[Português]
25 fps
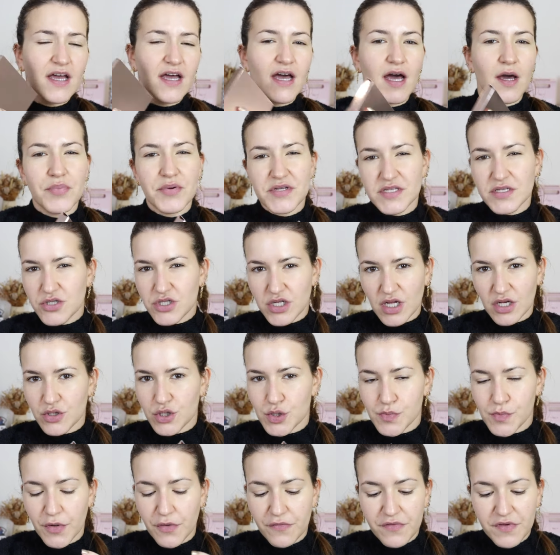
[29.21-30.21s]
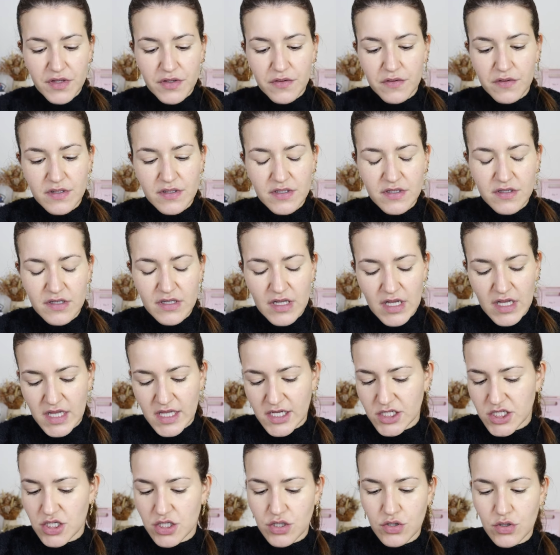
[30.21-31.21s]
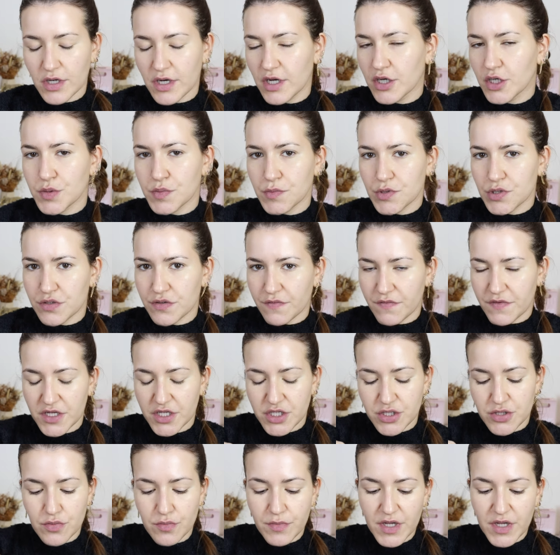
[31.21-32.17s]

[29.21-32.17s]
apareceu já nos o meu vídeo de Natasha de Nona nos meus favoritos do